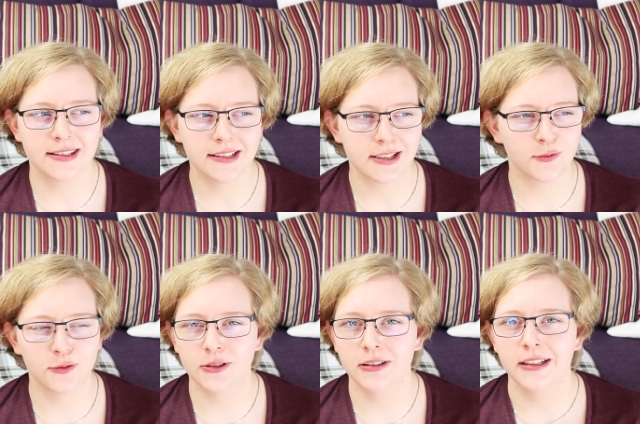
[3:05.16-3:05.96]
Was sind das
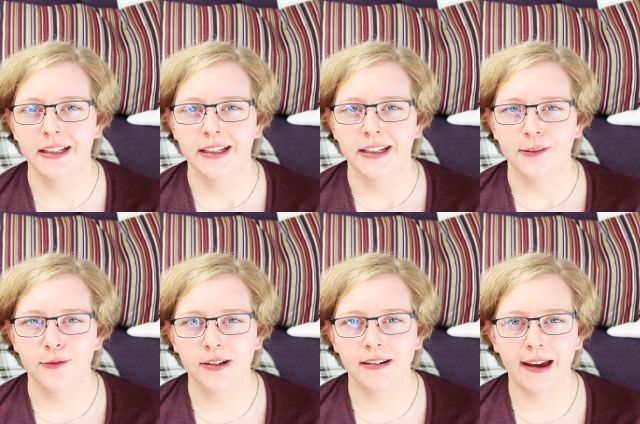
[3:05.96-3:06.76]
für,
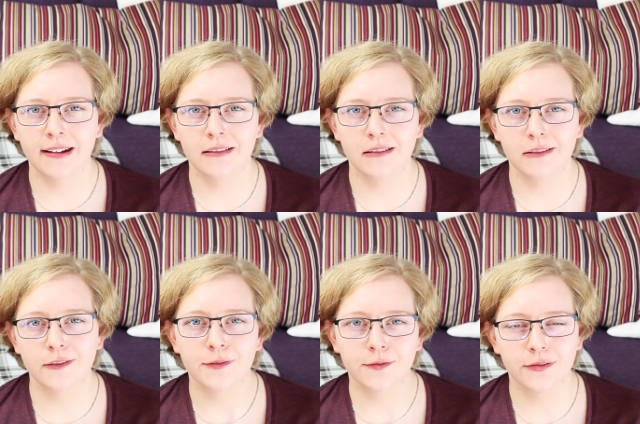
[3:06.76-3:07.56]
für
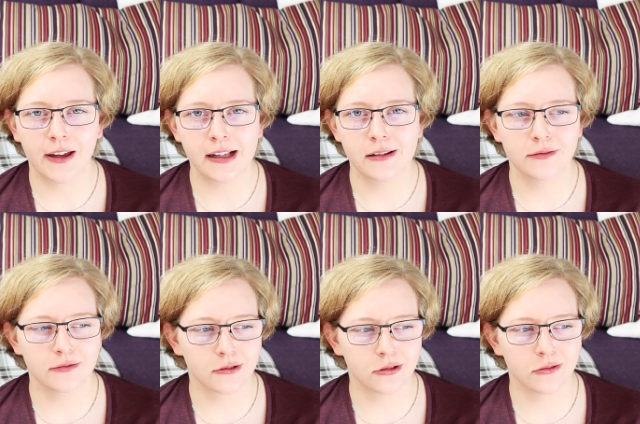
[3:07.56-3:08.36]
kleine
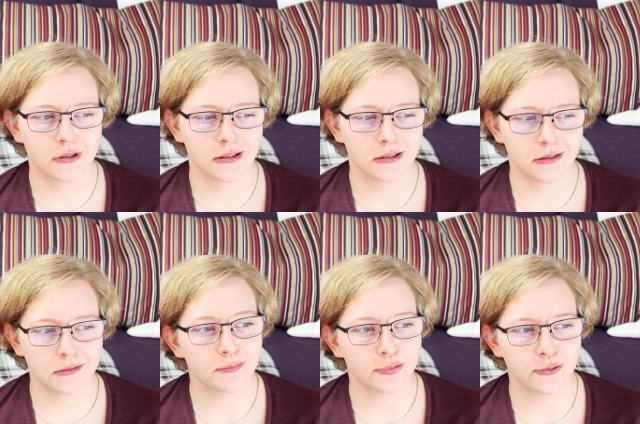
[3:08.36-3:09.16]

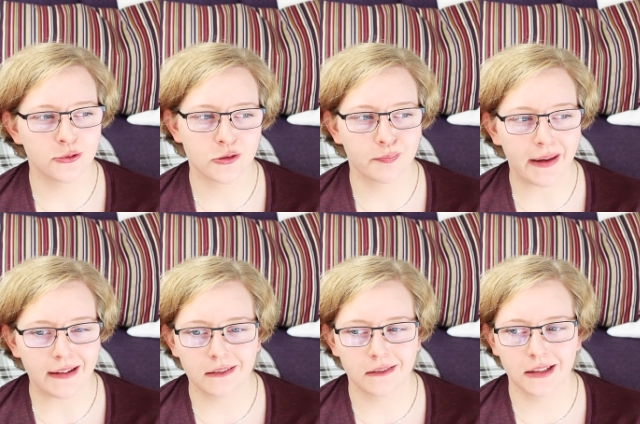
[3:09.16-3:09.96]
Fellknuddel,
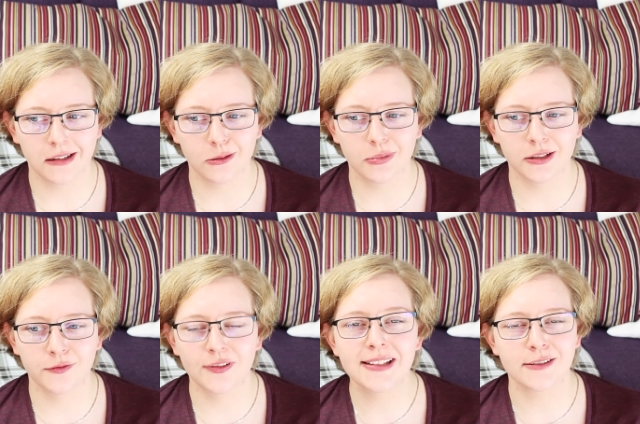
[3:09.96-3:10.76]
Plüschbälle, die da über
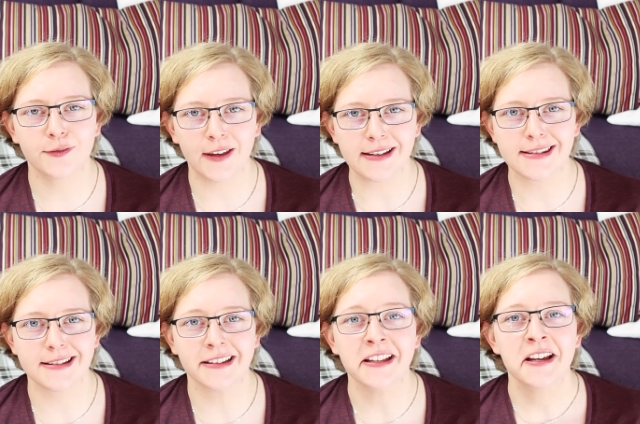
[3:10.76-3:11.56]
die Wiese
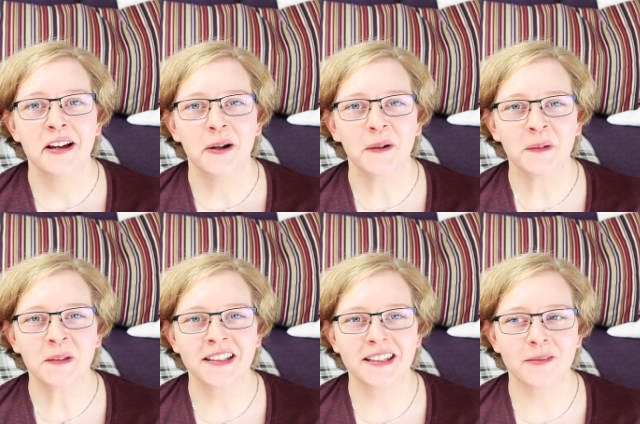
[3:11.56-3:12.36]
fetzen?
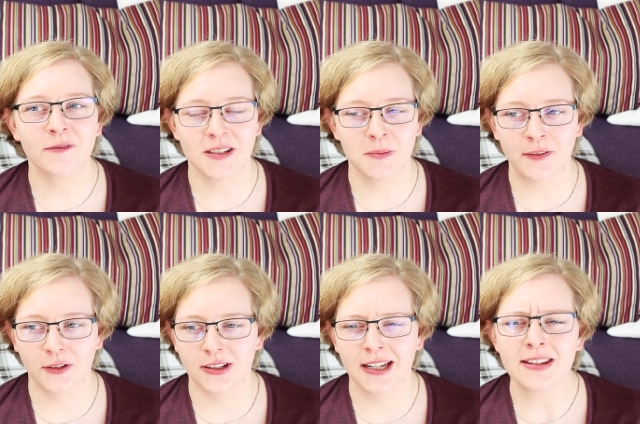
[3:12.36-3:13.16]
Und was mir
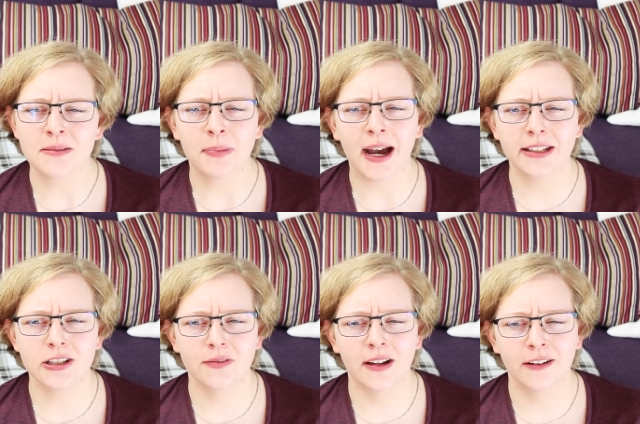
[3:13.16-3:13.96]
einfach total
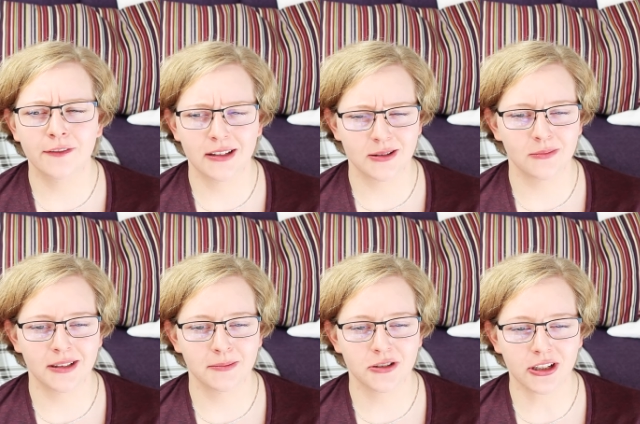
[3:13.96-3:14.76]
sympathisch war, war so
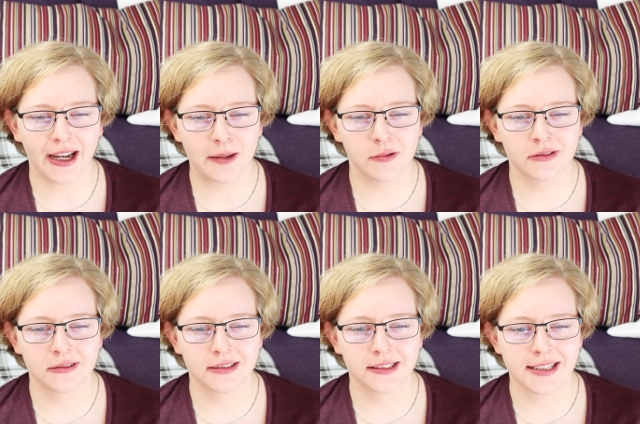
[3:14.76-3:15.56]
immer die
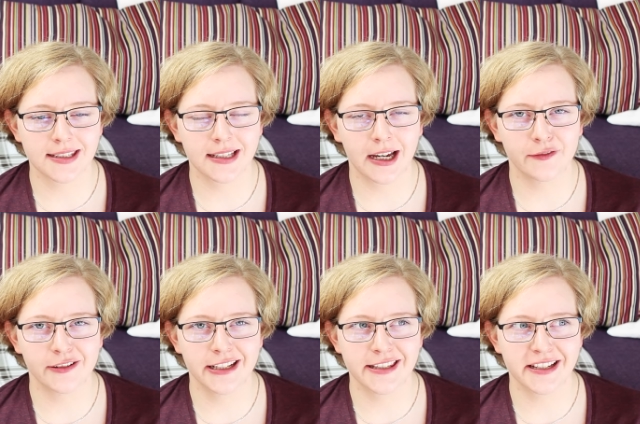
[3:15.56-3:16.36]
Beschreibung, dass der
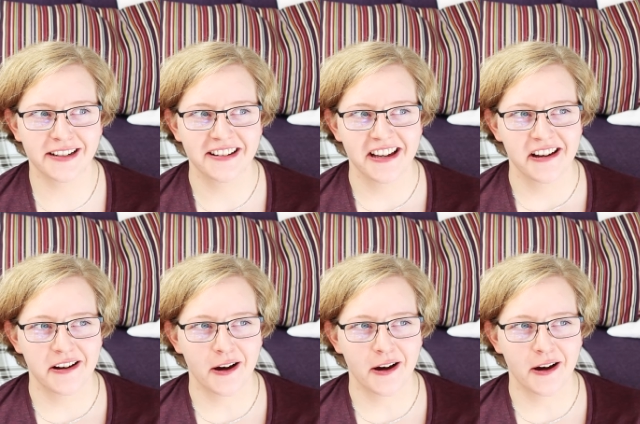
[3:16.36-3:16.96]
Havaneser